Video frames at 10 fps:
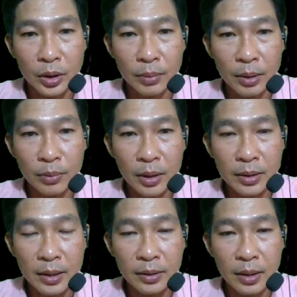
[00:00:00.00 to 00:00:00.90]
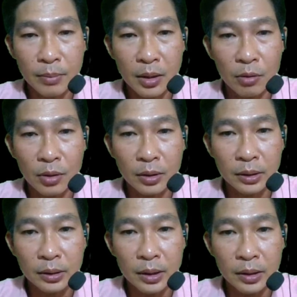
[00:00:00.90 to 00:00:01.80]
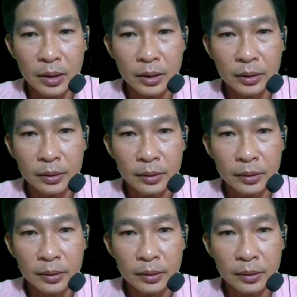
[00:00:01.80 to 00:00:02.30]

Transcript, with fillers: Rồi tiếp theo chúng ta xác nhận mật khẩu lần lần nữa